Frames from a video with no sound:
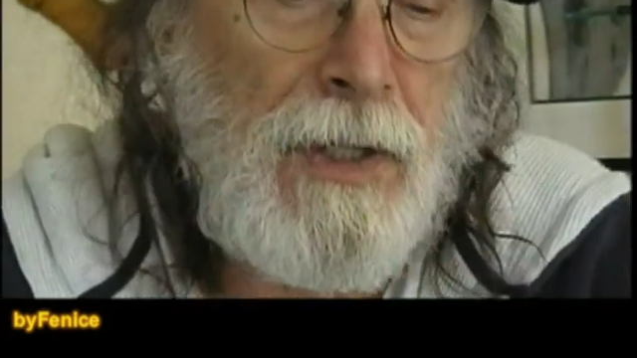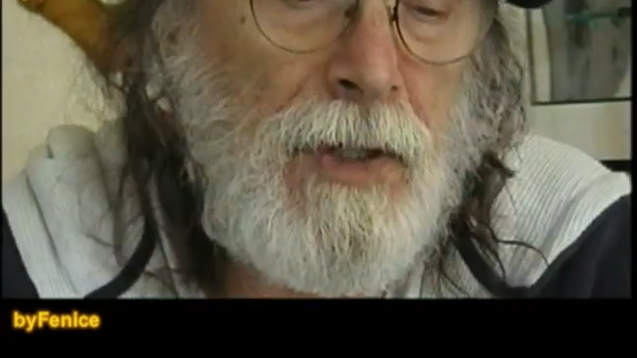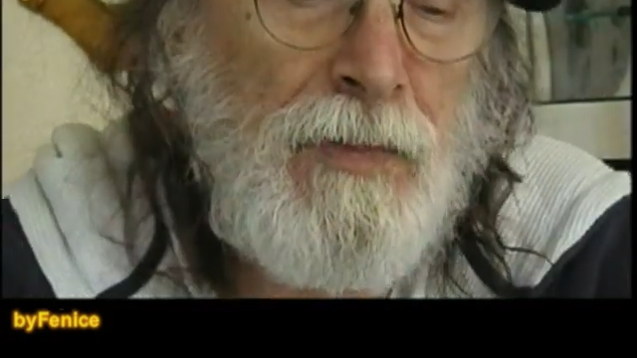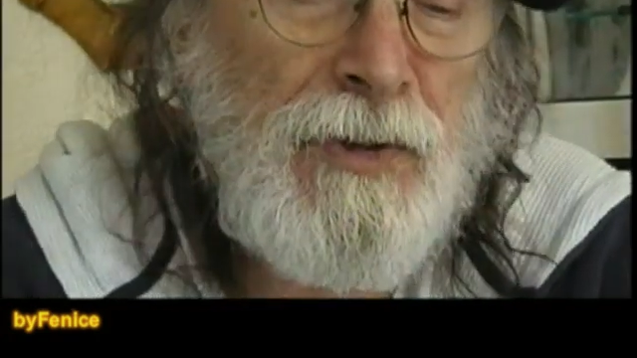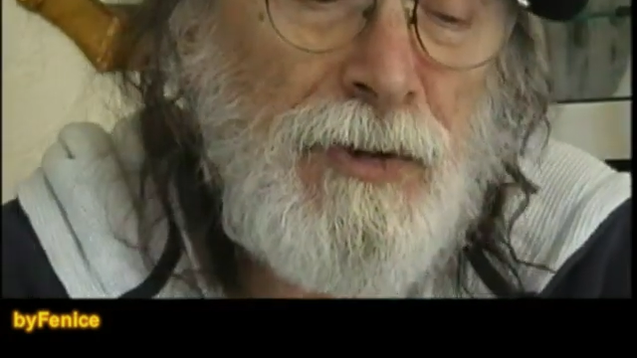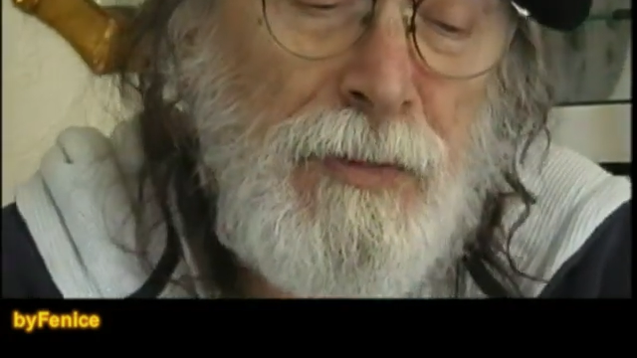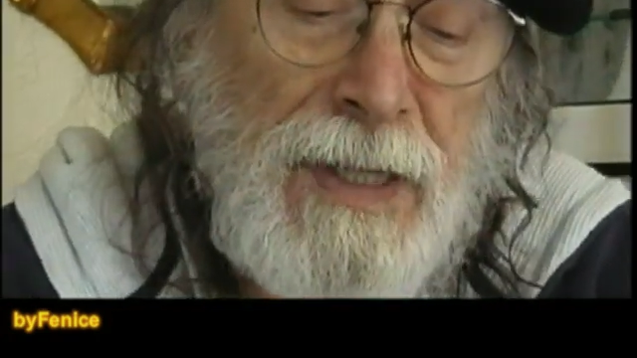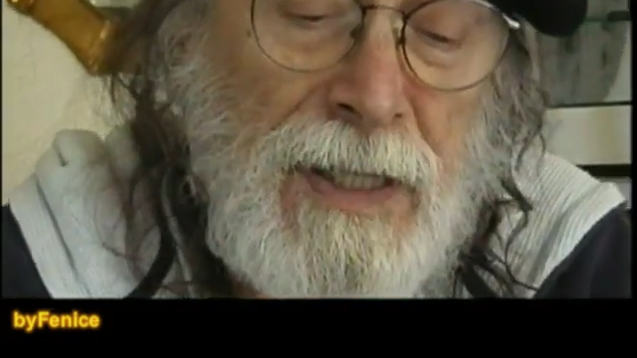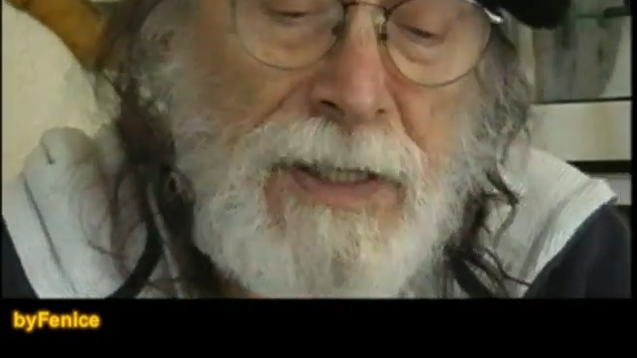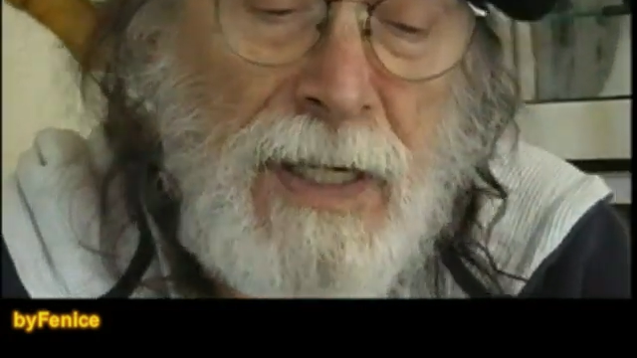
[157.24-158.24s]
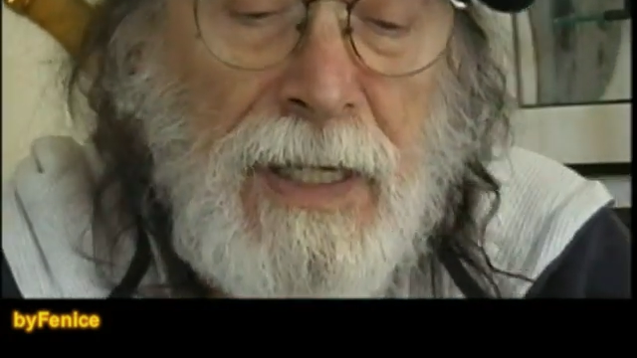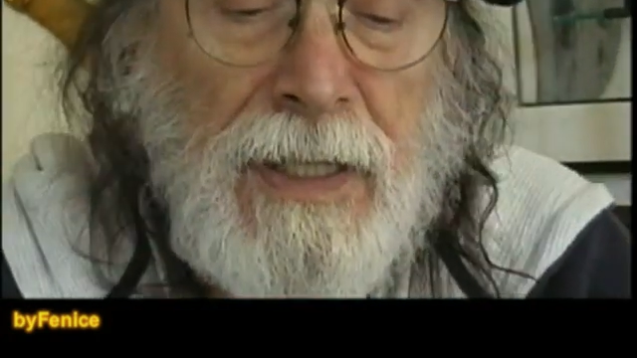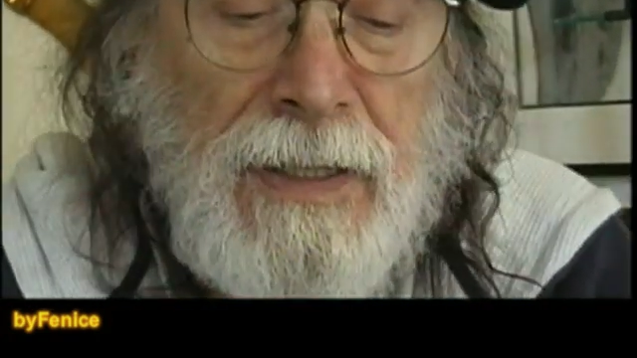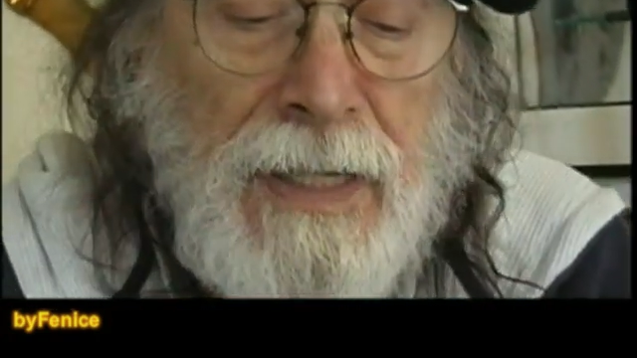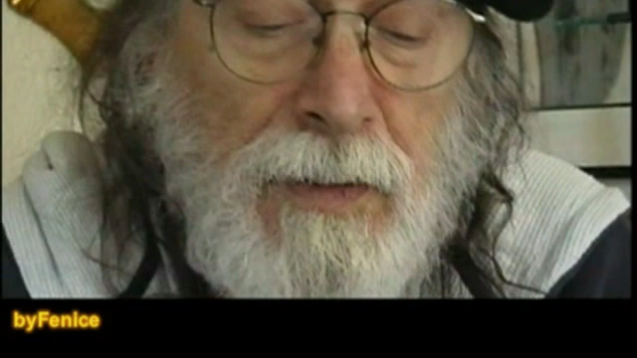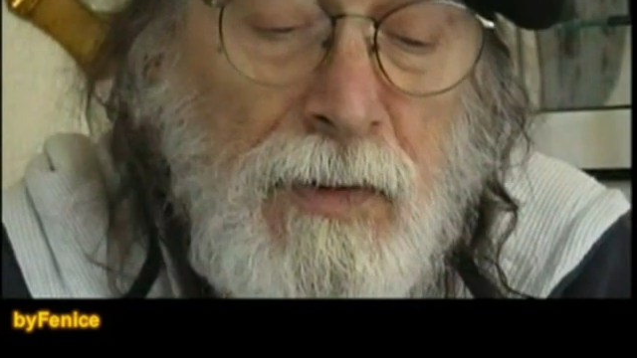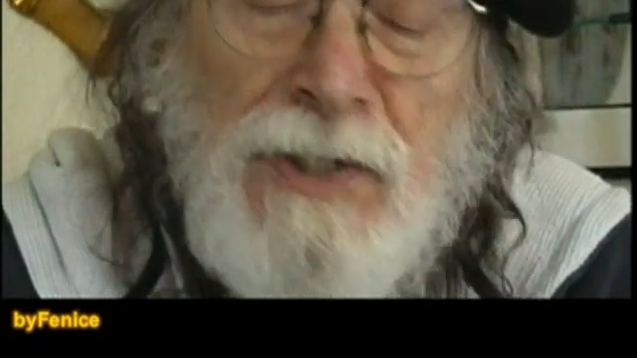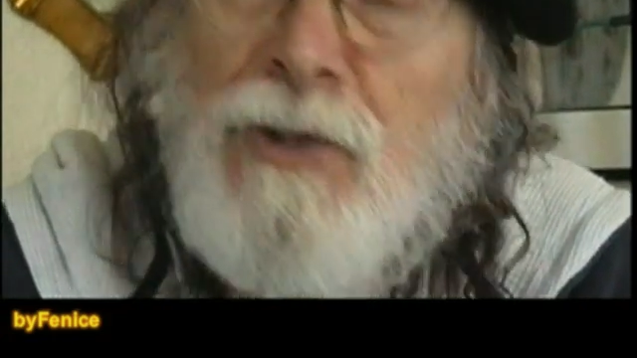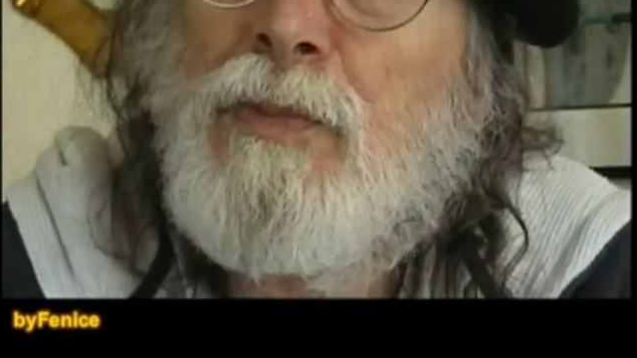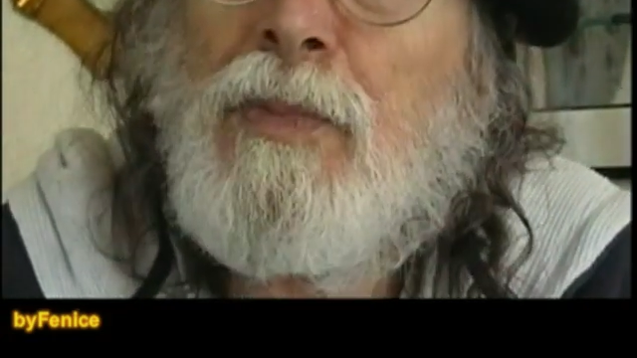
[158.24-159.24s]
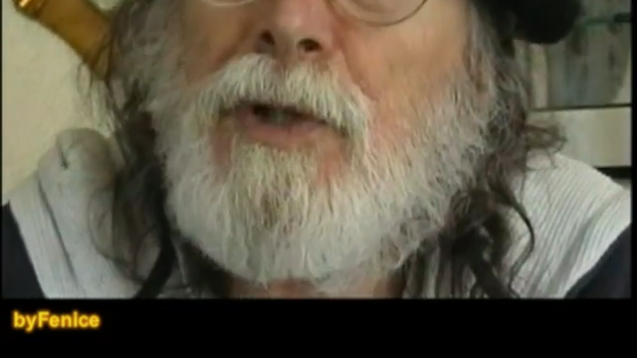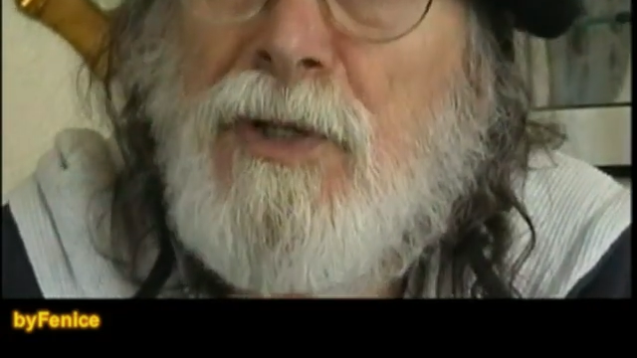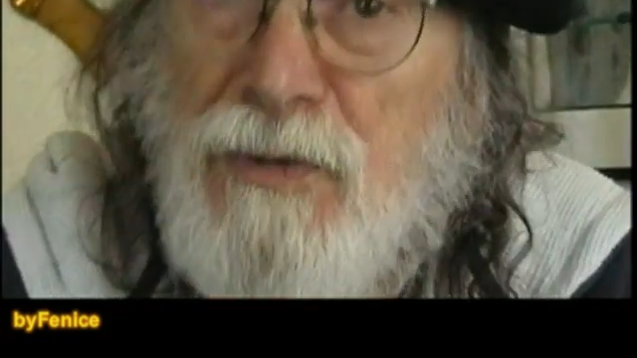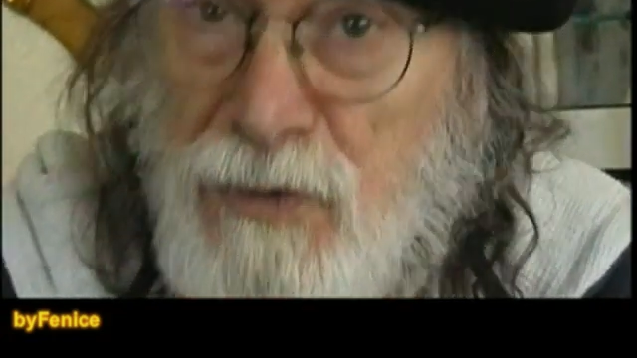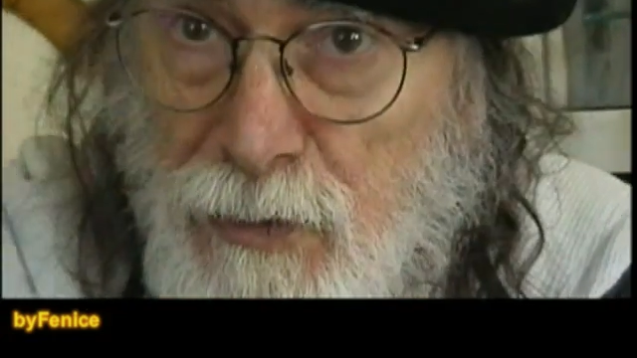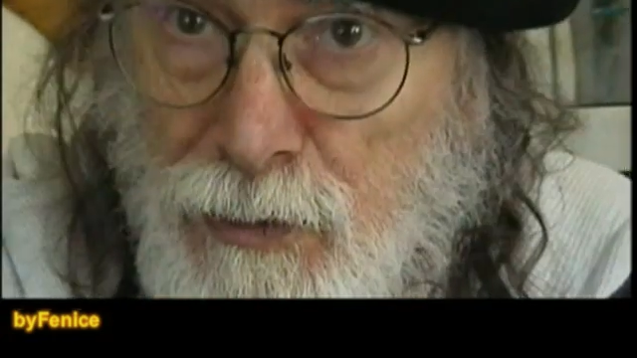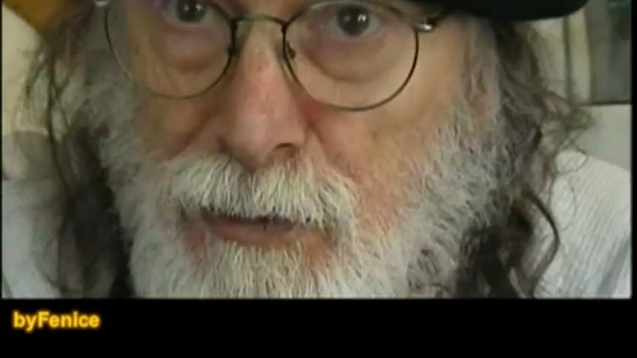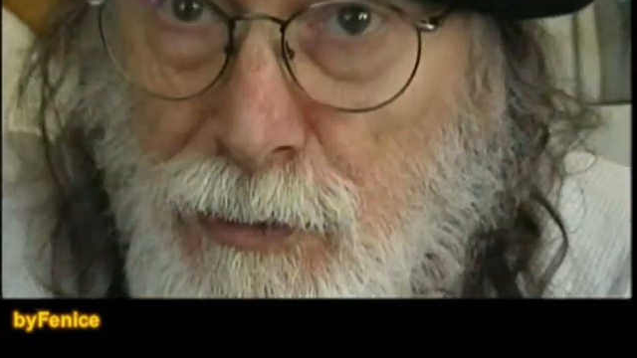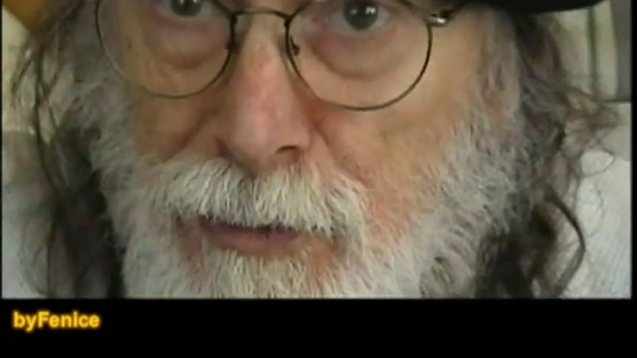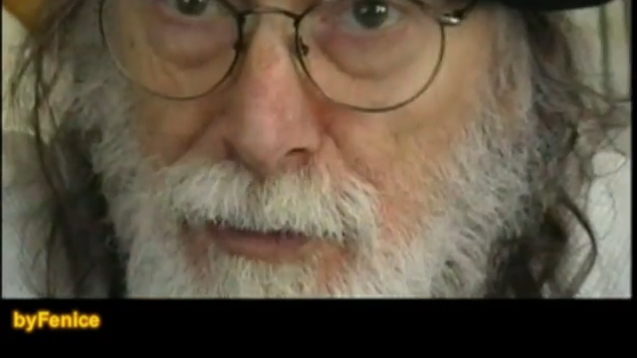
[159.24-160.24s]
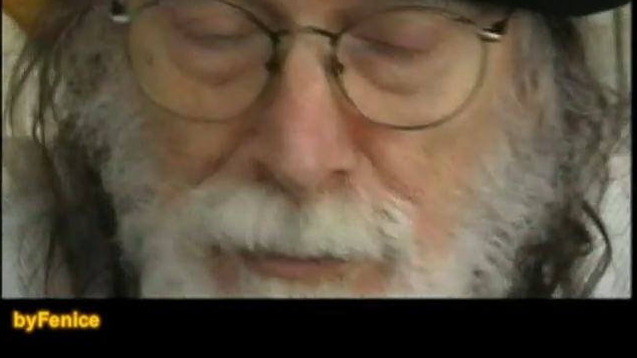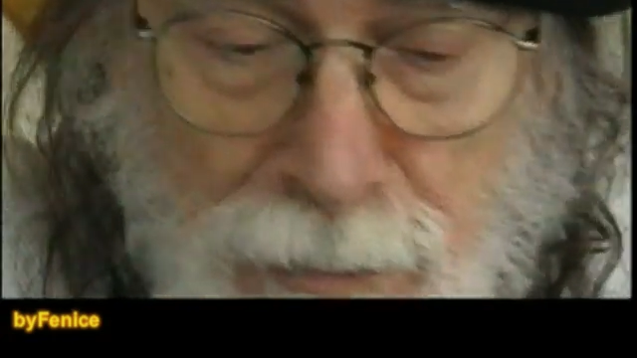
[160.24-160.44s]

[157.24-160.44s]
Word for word: Io posso prendere che questo poliziotto,